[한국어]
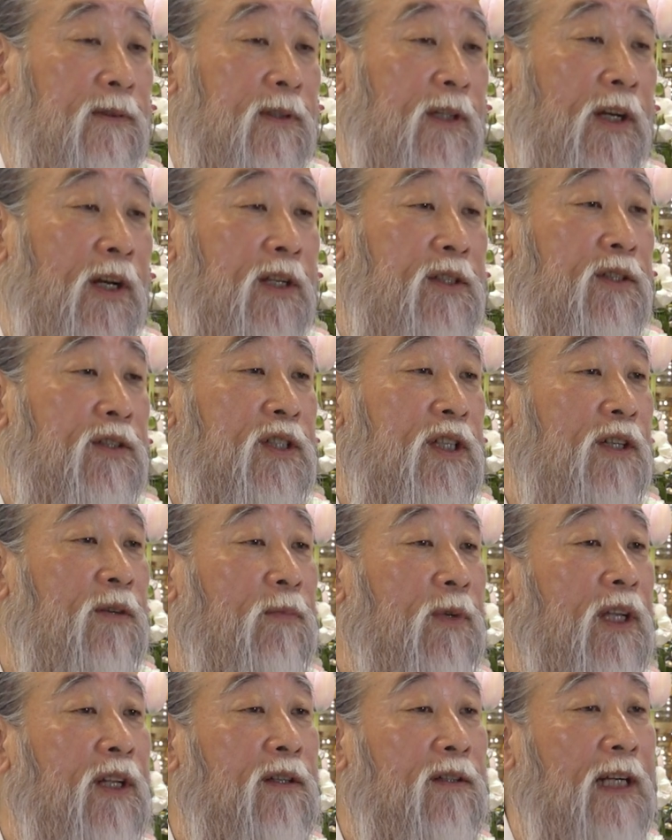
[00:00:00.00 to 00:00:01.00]
그래서
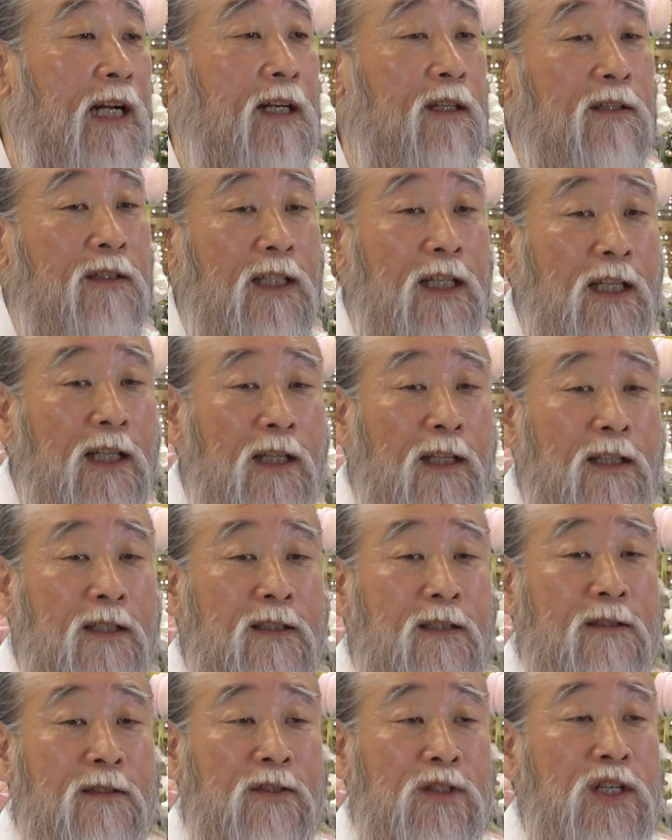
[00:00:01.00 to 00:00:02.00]
지금 일어나는 일이
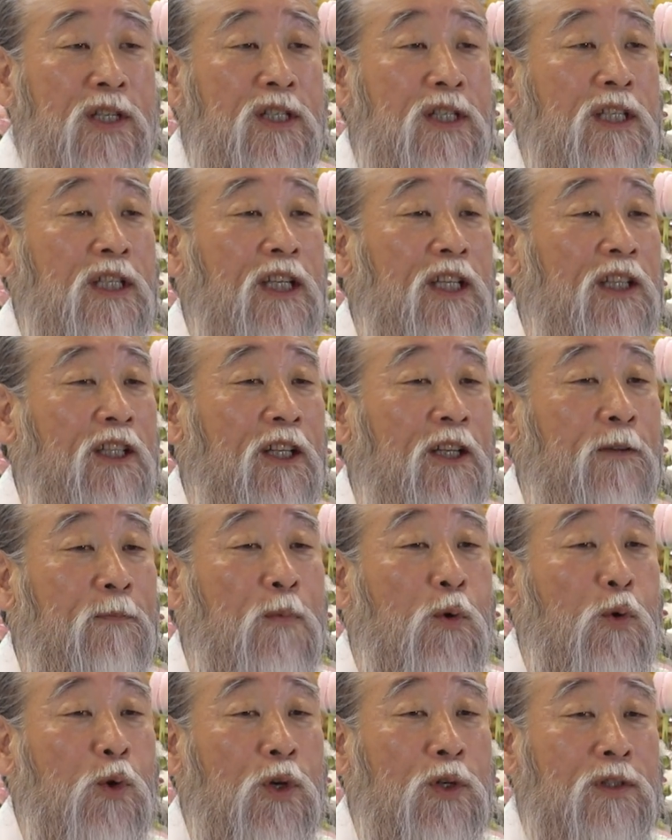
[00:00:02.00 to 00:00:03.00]
지식인들이
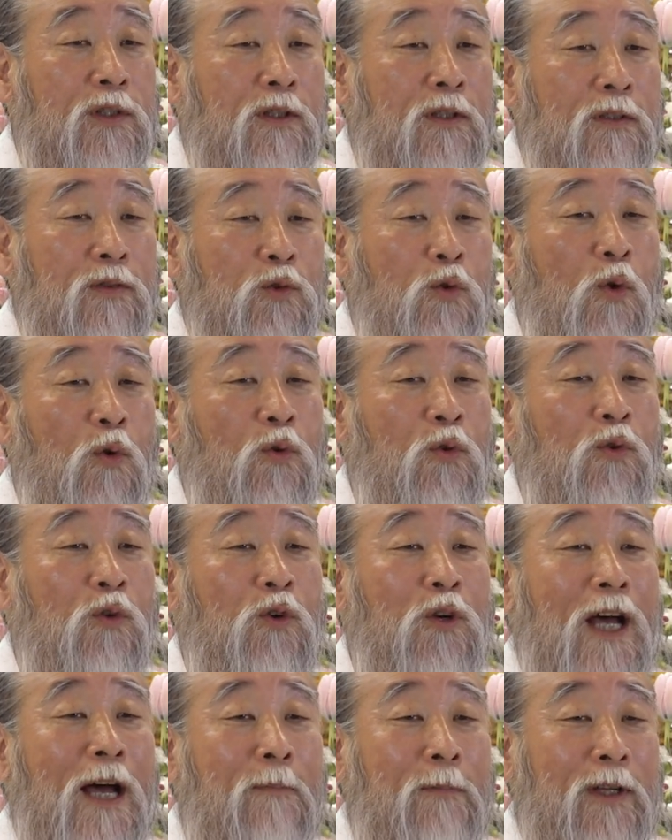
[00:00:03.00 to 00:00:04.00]
모여서
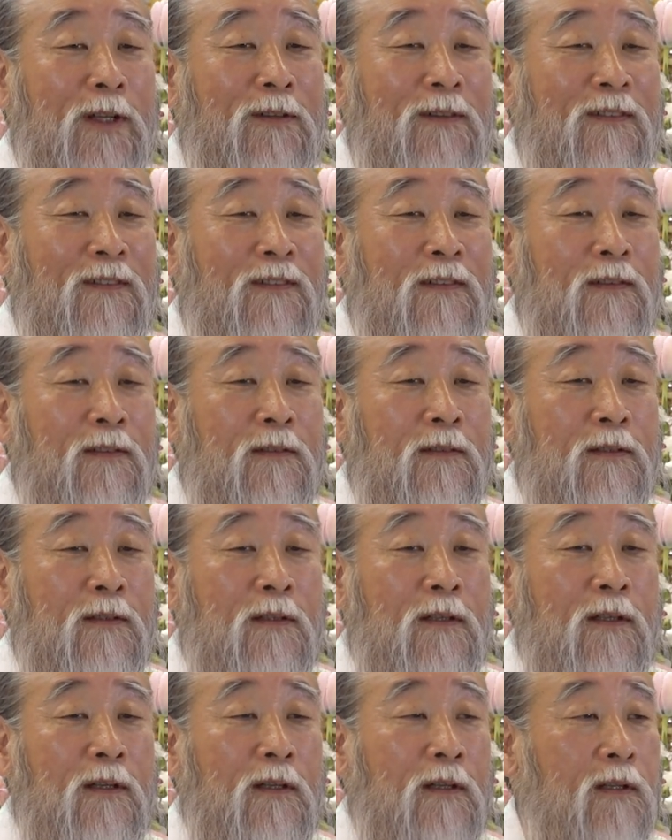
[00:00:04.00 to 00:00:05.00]
토론을 하면
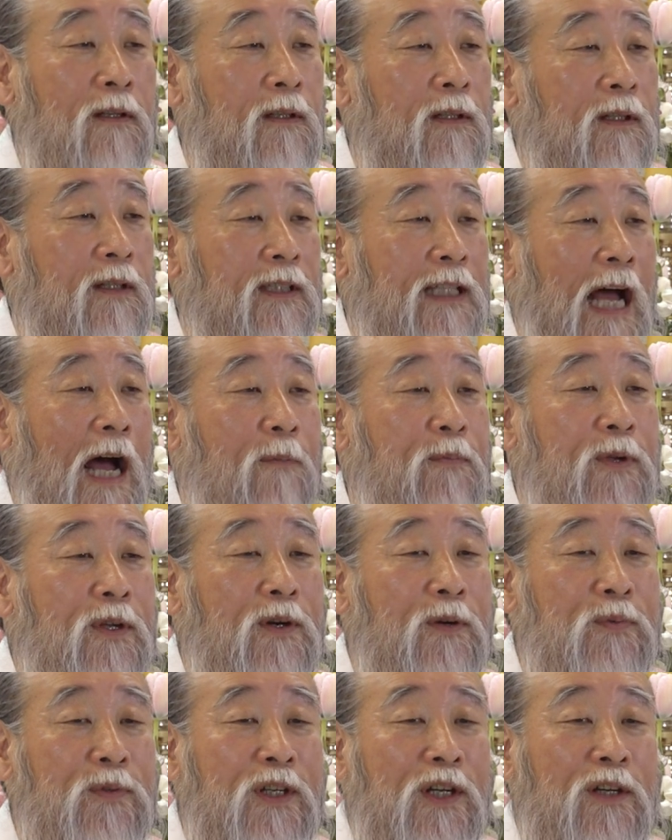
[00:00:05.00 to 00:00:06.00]
답이
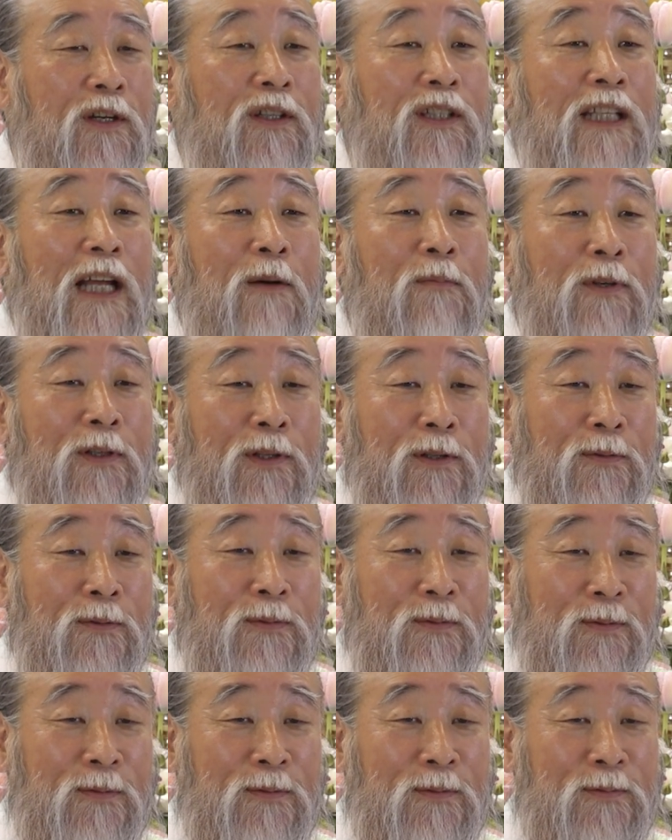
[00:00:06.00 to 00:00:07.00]
없이
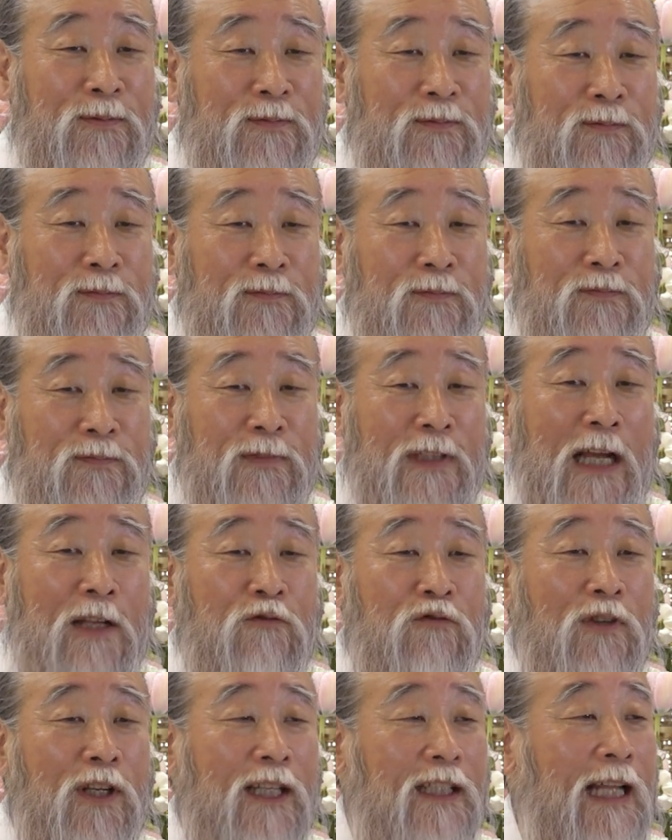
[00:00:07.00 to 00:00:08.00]
끝나버리고
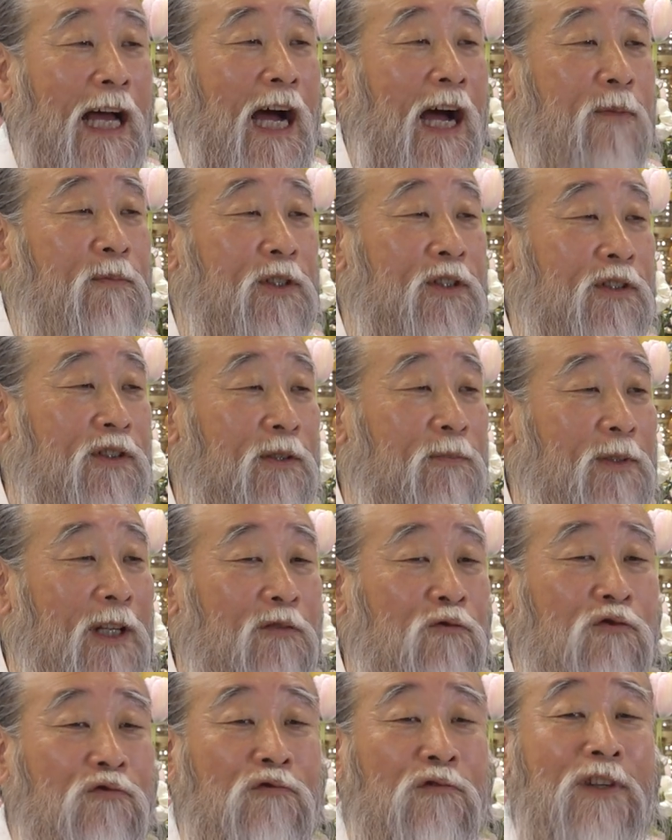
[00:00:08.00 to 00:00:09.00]
나중에 나가면서 전부
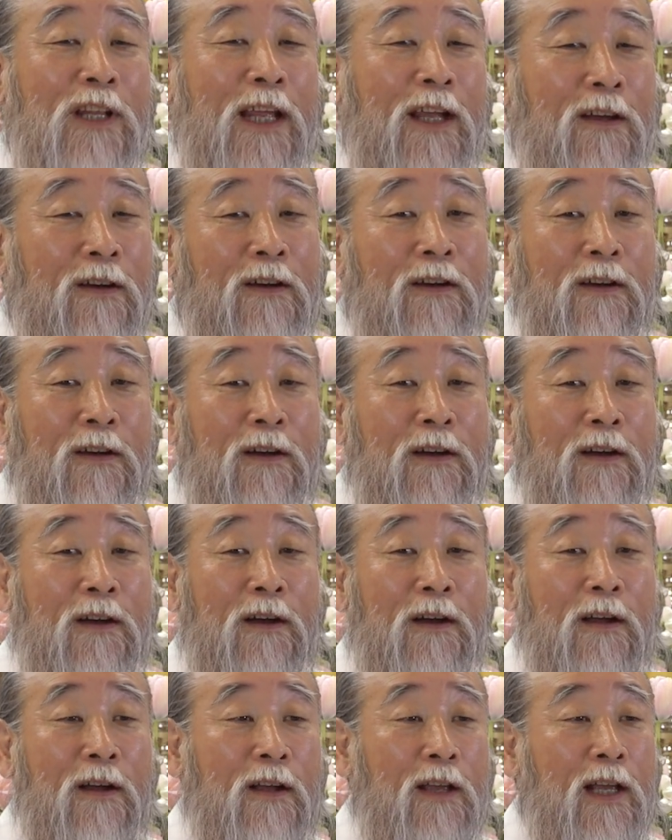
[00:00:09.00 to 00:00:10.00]
다 투덜대요.
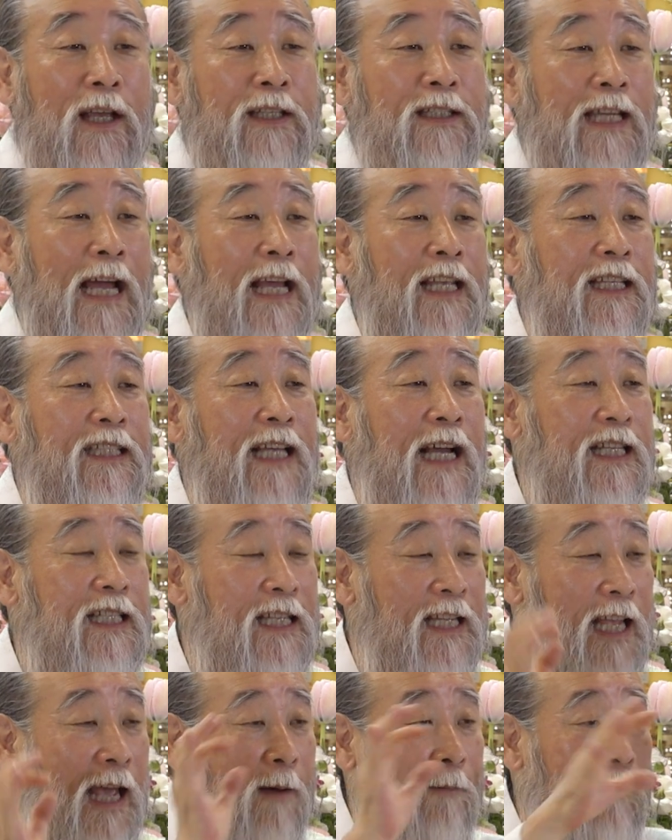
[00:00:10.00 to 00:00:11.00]
자기
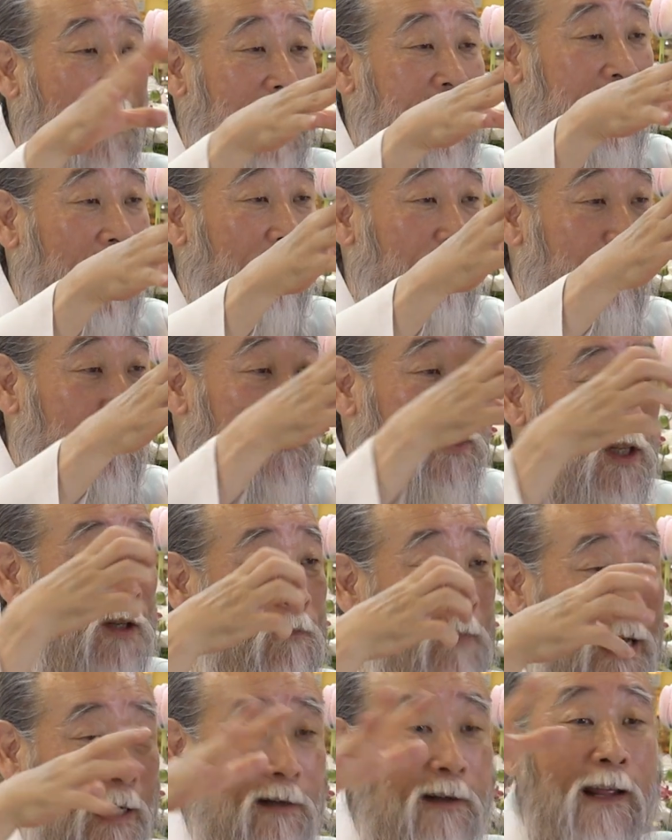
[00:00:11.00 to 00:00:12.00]
상식에 안 맞게끔 지금
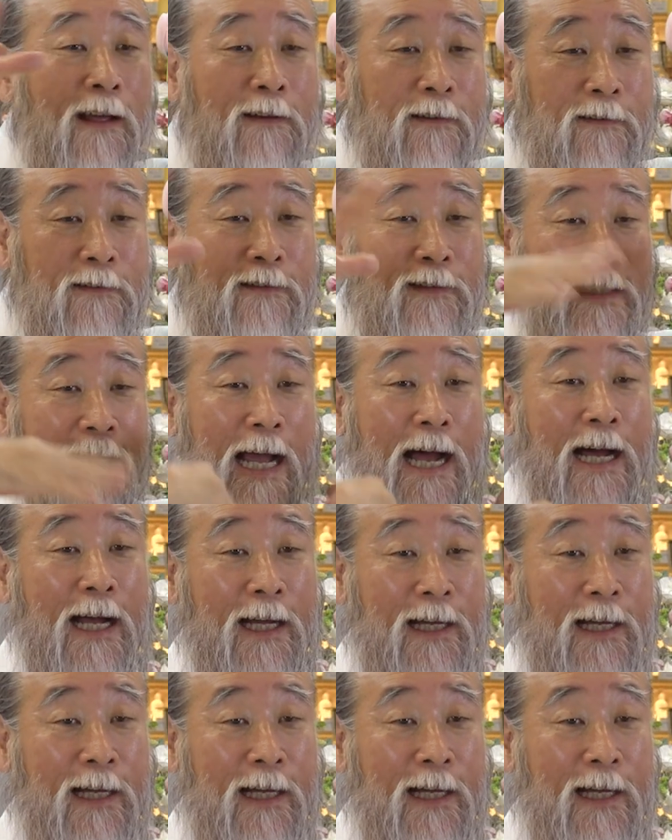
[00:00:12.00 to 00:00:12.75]
말을 했거든 다.